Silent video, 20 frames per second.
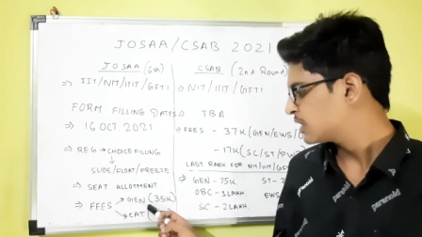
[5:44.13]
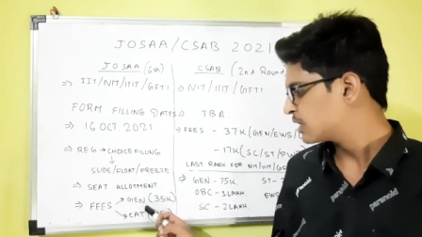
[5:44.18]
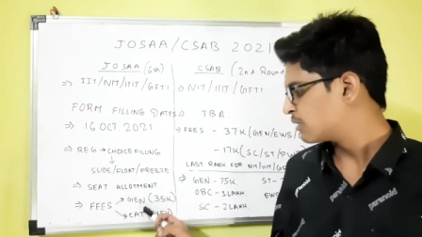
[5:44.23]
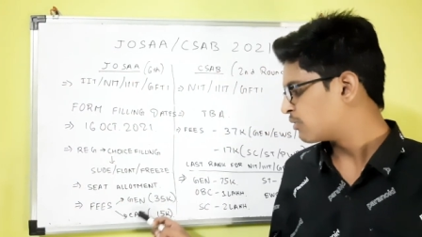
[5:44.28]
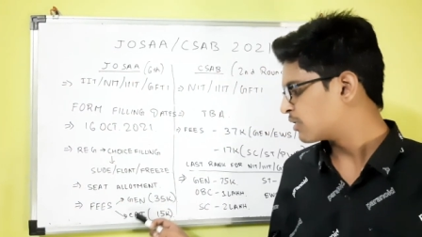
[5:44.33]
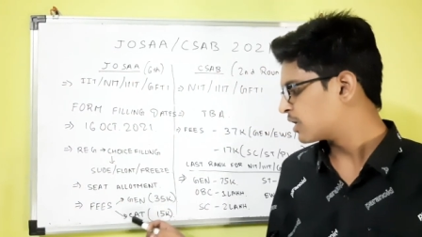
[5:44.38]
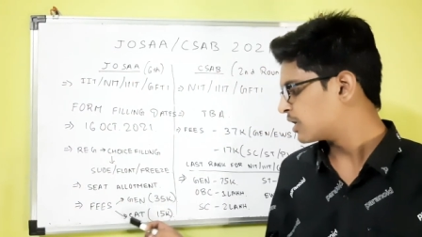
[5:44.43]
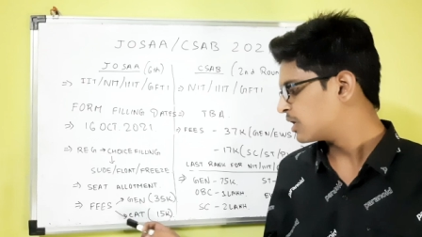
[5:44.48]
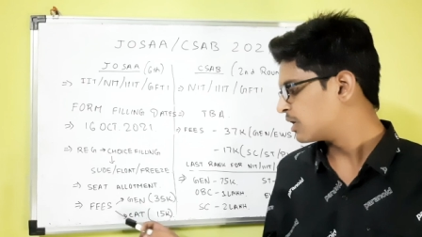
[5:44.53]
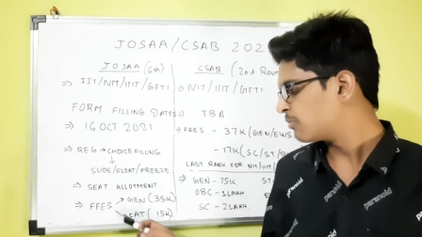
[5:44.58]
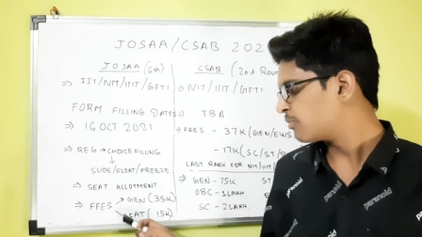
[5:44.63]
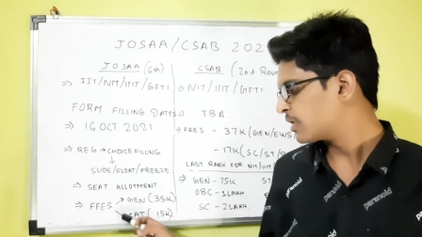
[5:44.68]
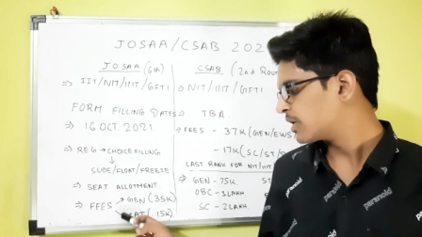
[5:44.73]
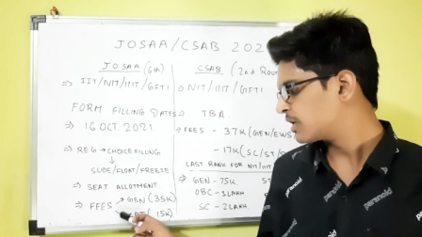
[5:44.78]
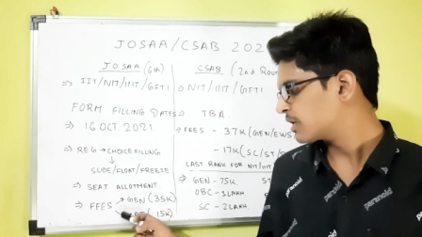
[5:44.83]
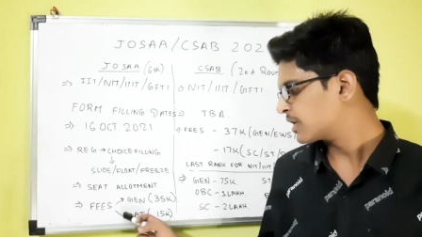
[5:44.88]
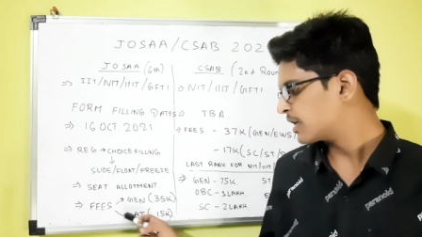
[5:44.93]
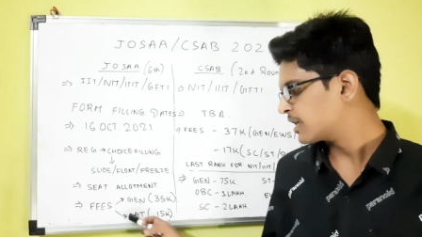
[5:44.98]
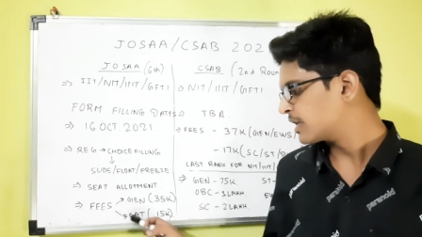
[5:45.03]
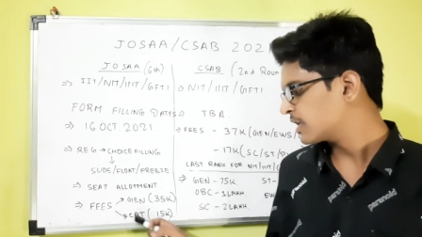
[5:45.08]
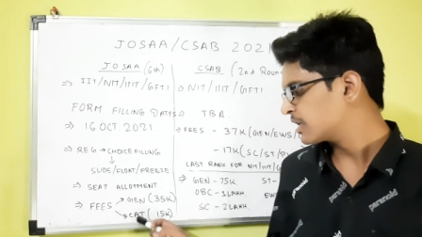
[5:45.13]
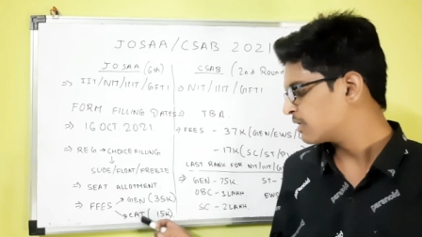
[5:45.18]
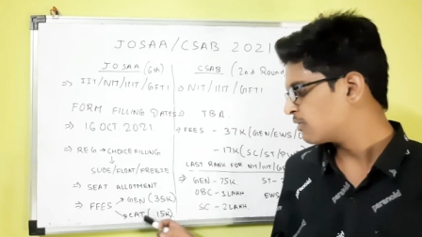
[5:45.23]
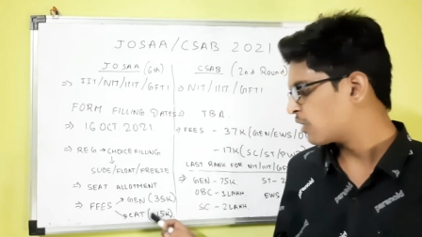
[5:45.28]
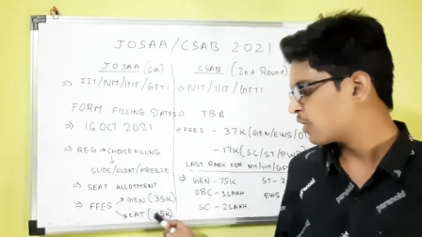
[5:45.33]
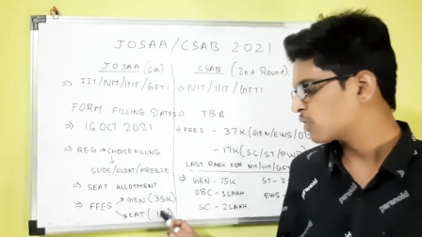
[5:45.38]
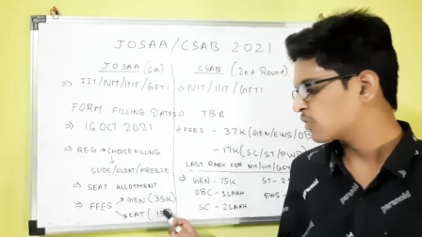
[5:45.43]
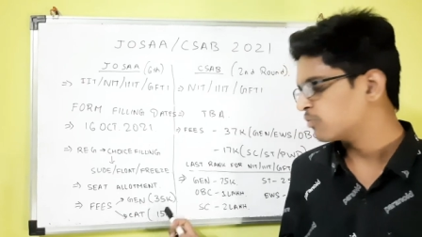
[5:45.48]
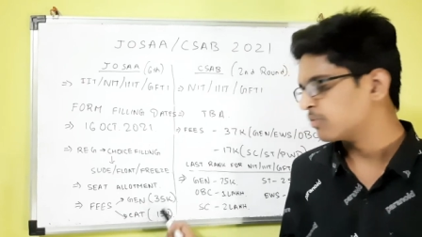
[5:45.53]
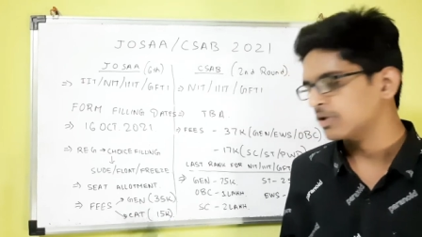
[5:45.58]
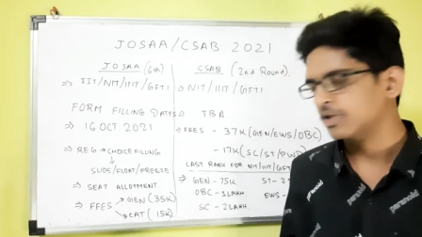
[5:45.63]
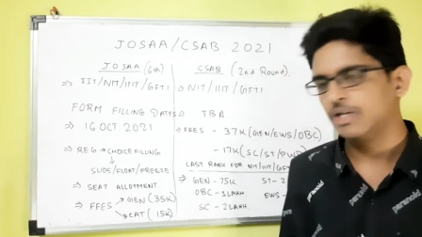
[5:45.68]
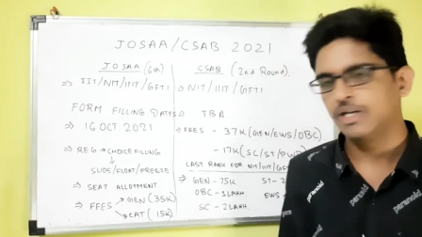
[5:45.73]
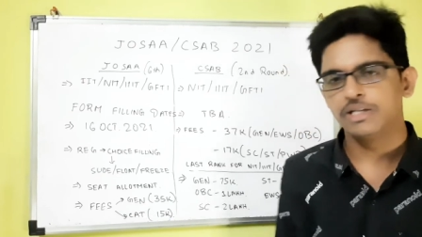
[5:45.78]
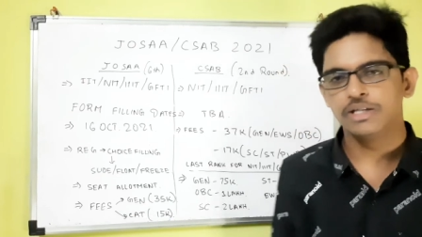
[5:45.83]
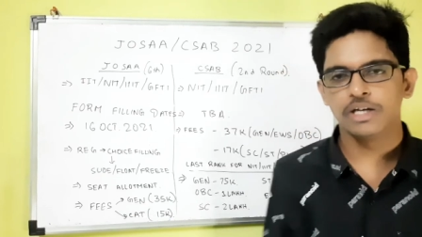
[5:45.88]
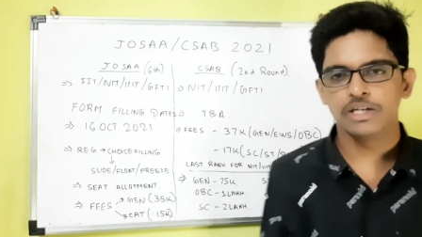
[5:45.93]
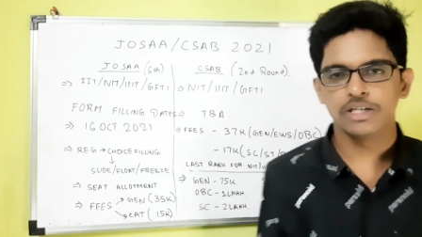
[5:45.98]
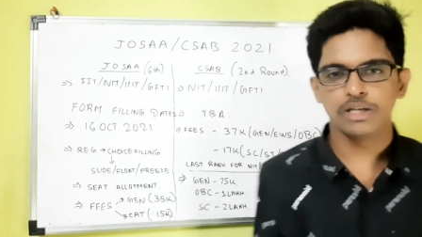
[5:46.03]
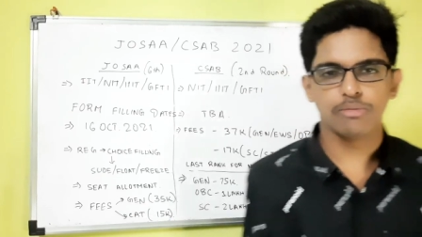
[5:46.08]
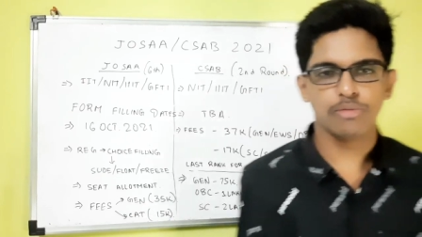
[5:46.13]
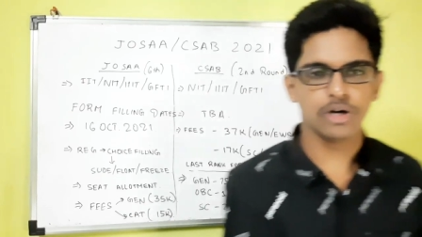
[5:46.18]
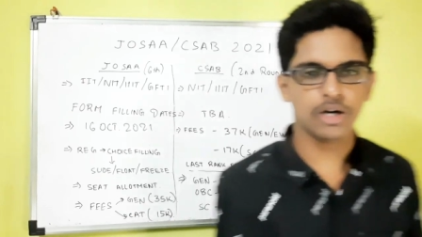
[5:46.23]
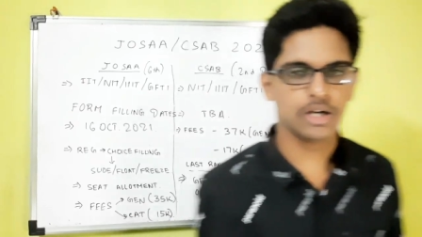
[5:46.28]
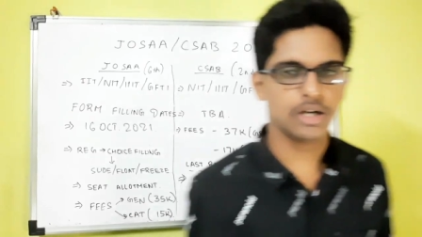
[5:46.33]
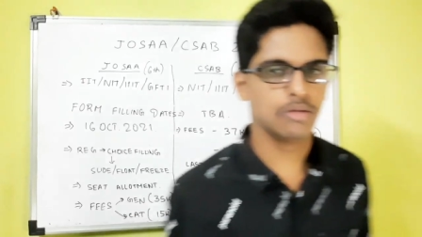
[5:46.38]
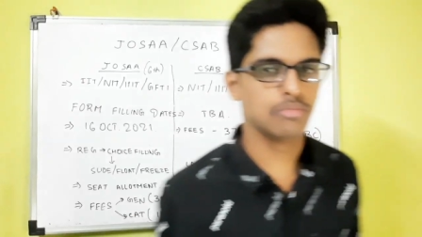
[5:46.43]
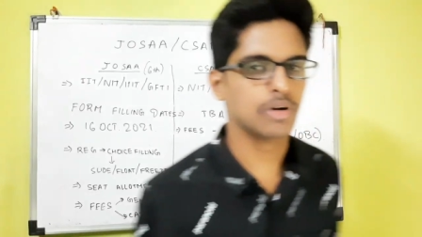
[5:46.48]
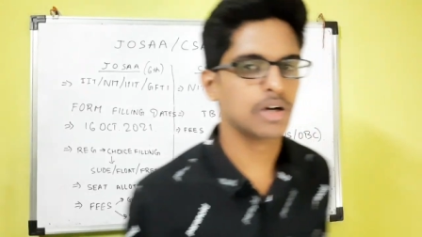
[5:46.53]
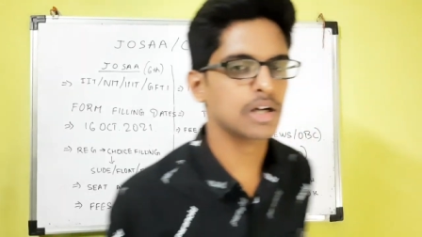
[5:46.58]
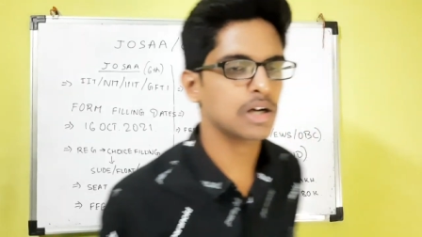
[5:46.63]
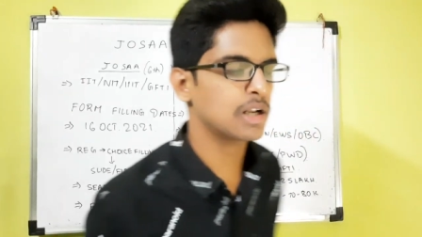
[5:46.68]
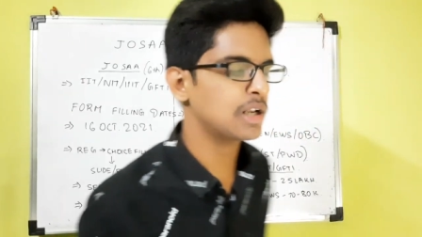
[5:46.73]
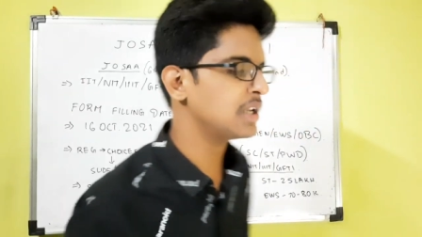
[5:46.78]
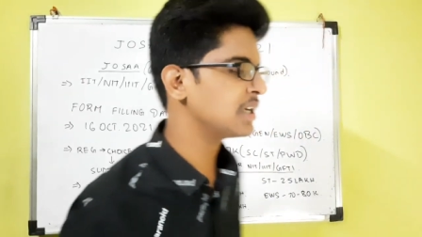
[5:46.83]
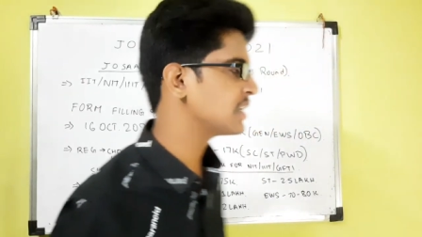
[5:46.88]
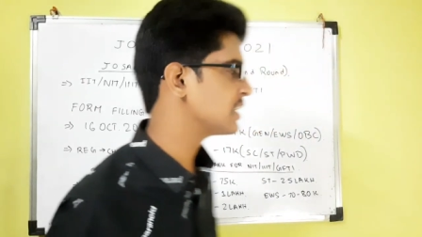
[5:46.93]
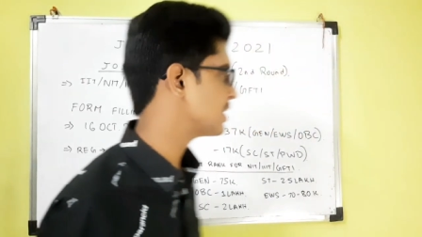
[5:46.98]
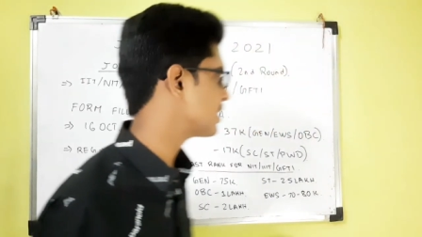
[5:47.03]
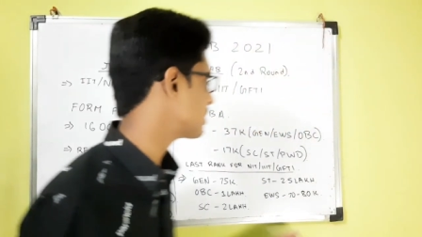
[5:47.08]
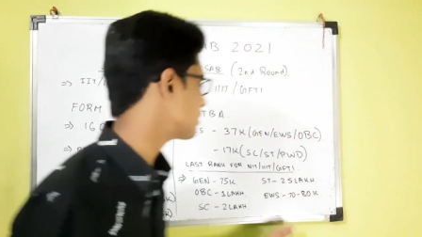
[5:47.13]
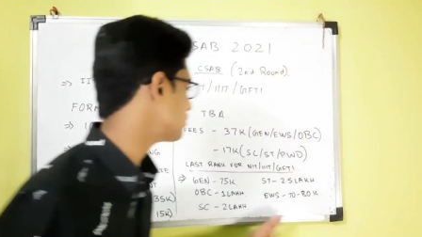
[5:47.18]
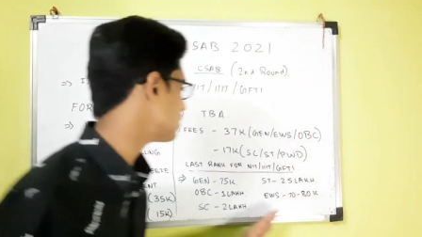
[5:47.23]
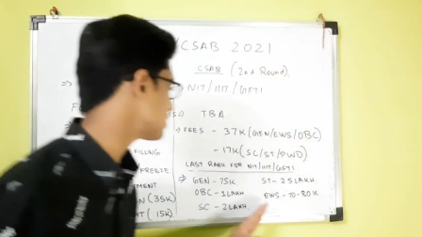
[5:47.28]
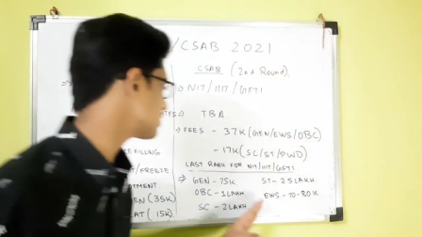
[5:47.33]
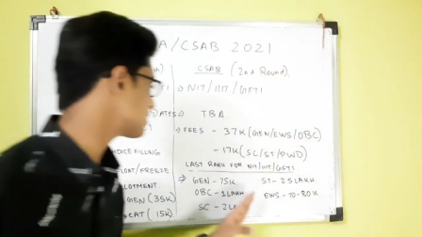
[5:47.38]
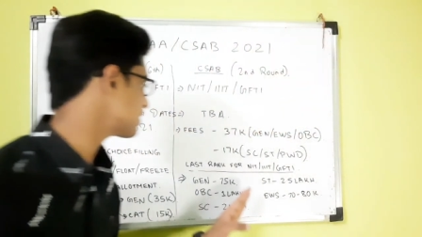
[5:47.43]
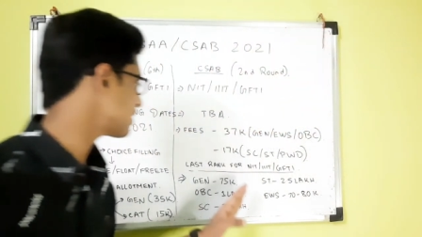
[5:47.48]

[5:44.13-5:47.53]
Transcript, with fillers: जमा करना पड़ेगा कैटेगरी वालों को पंद्रह हज़ार जमा करना पड़ेगा लेकिन अगर बात